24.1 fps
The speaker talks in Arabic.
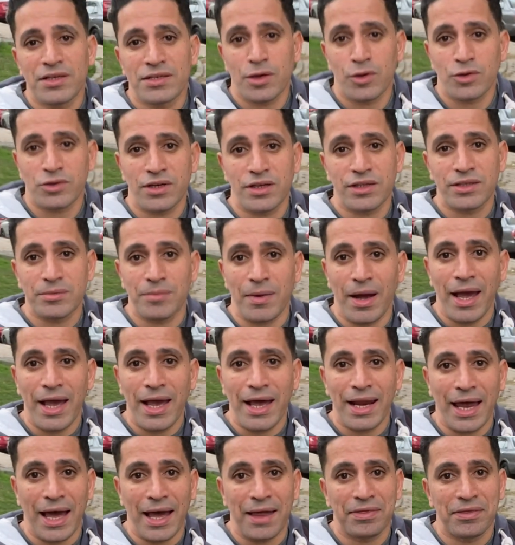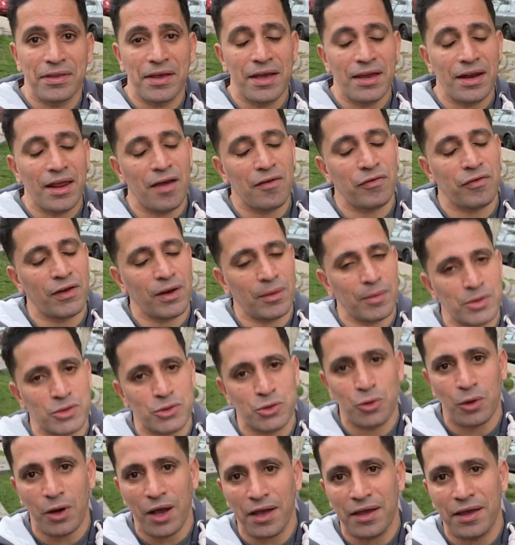اذا وصلت معايا لحد هنا فانا
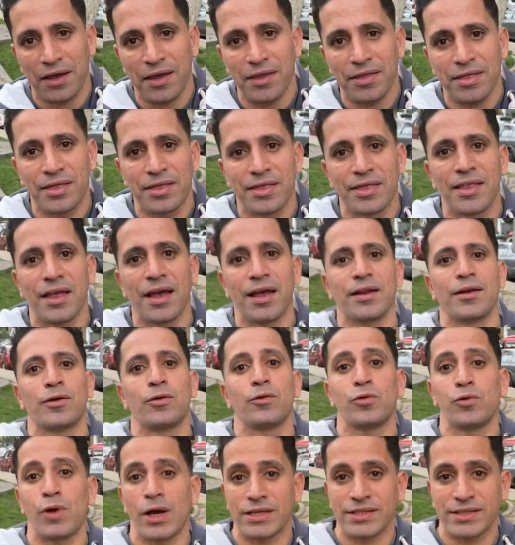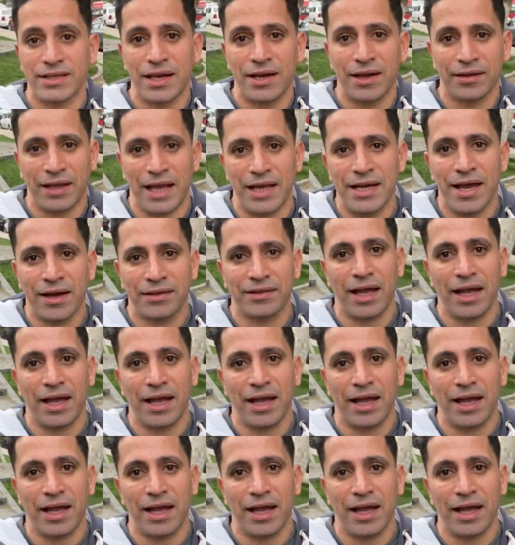بشكرك جدا وهستنى تعليقك